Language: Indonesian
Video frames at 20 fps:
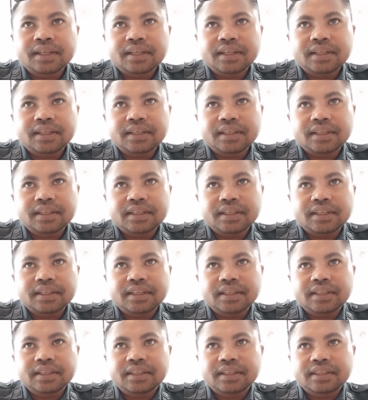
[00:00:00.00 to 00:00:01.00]

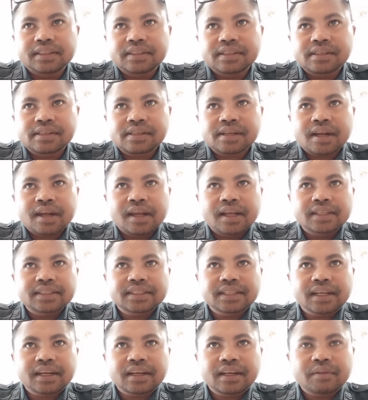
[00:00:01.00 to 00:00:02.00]
eh,
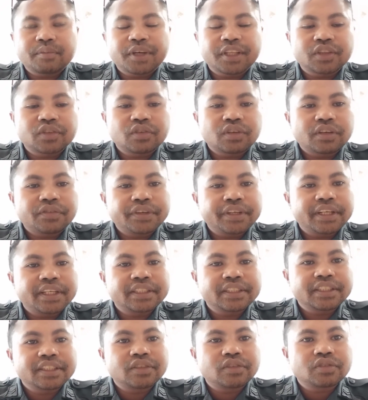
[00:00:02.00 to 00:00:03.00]
sarana bantu
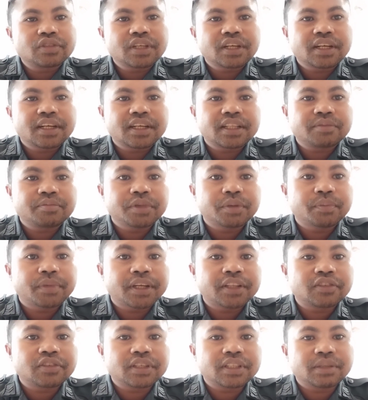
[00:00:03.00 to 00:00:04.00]
navigasi itu sangat
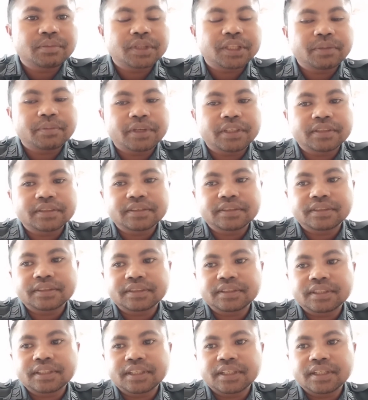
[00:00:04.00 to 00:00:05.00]
membantu ya teman-teman
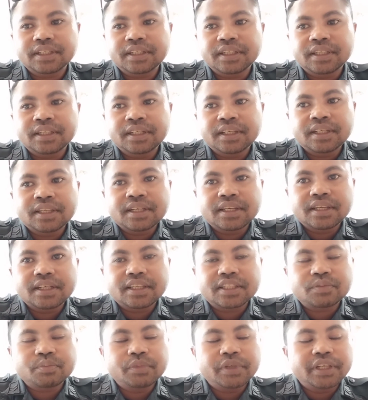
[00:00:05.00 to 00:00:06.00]

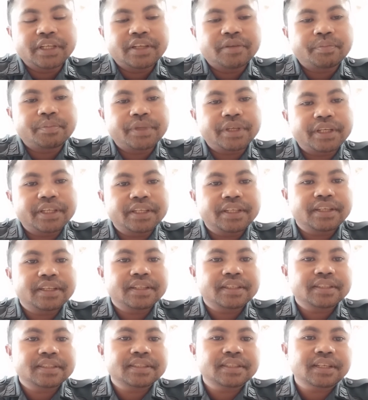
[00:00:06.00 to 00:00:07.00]
SBNP
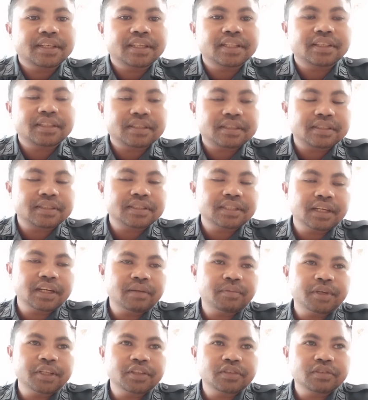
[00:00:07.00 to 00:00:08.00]
sangat sarana
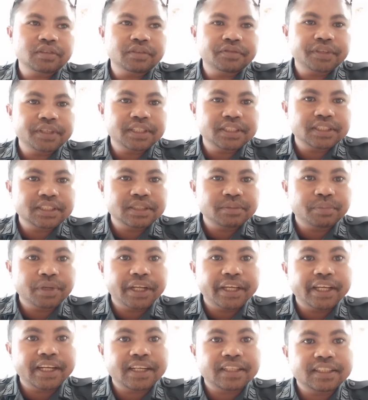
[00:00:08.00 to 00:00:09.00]
bantu navigasi
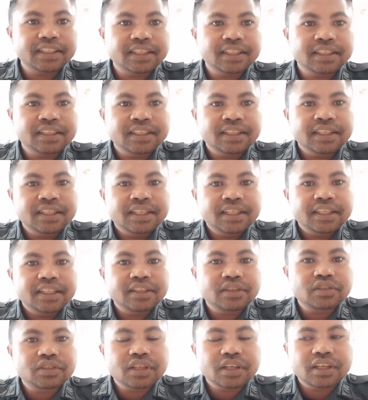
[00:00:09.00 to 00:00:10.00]
pelayaran ya
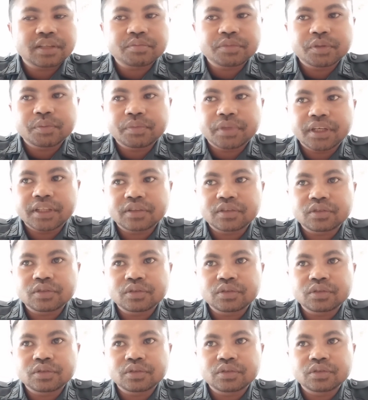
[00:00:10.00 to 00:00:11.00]
itu sangat
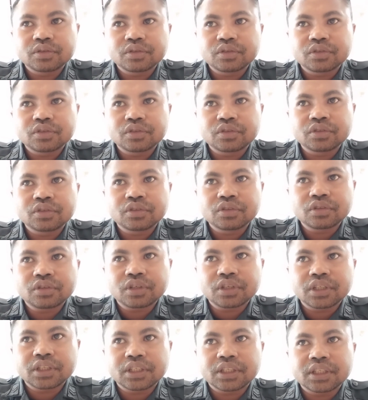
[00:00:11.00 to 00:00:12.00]
membantu untuk
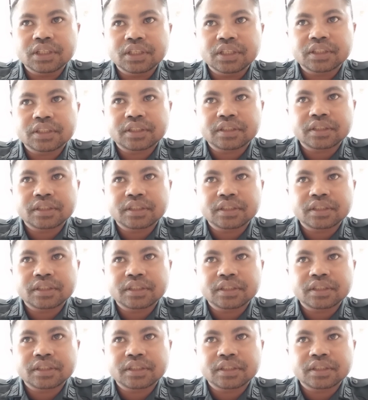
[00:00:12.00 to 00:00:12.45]
eh,